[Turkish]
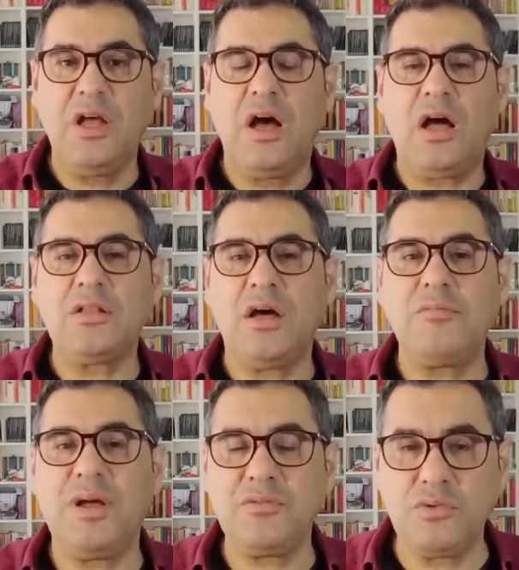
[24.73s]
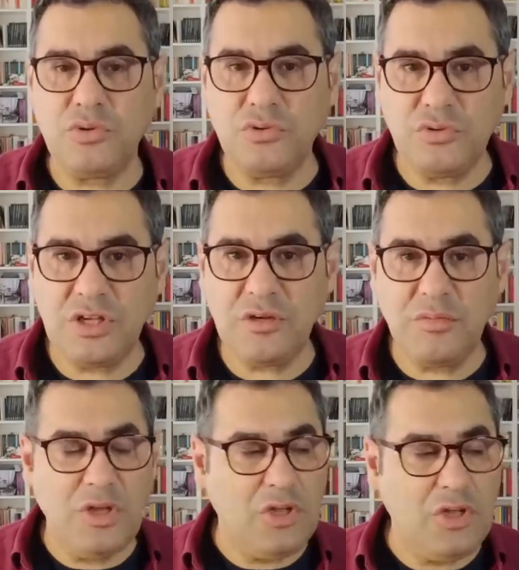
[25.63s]
Allah'ım ben Uğur Dündar'ım.
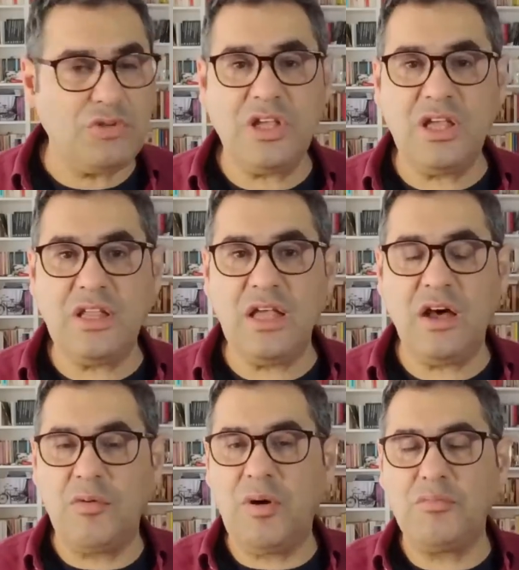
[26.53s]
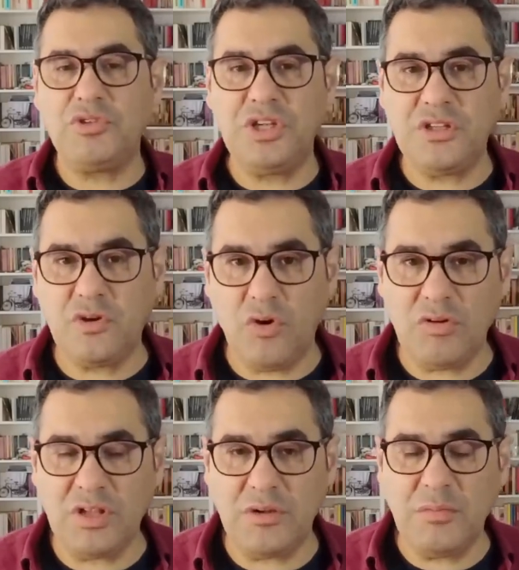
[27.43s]
Türkiye'de hamam böceği de
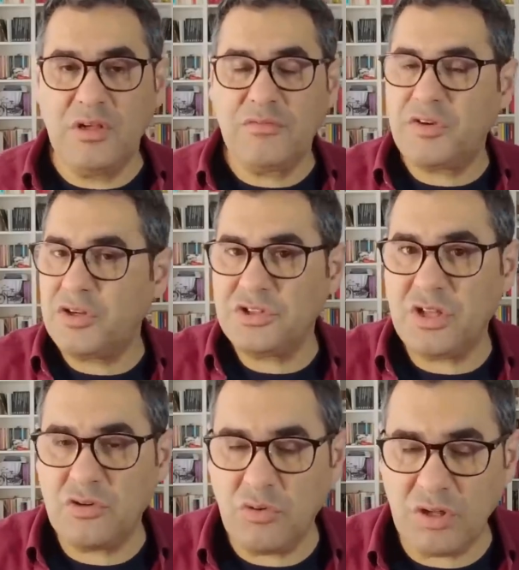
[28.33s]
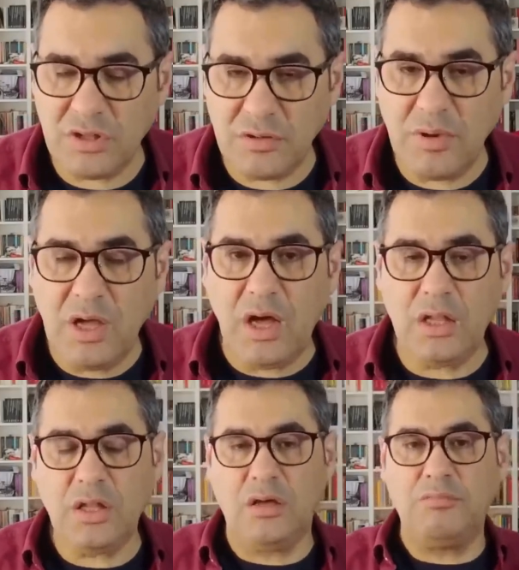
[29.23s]
kovalarım. Fırıncı da kovalarım.
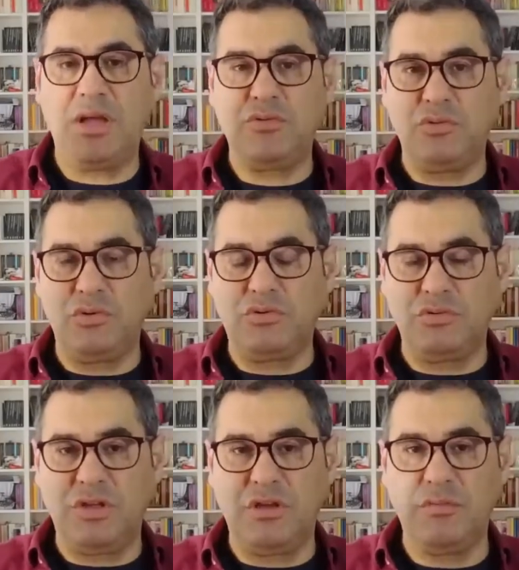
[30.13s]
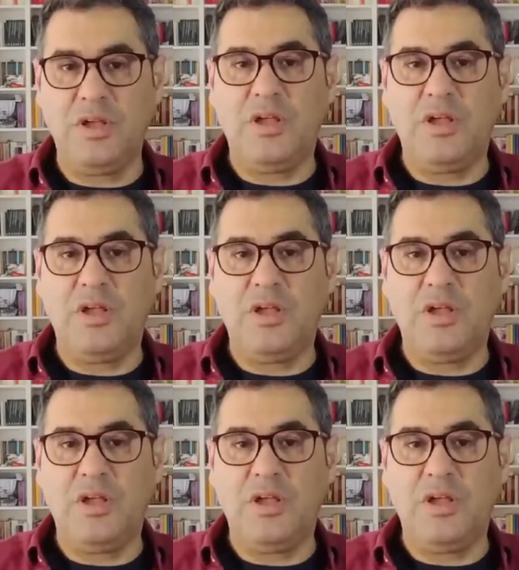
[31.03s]
Allah'ım ben Uğur Dündar'ım.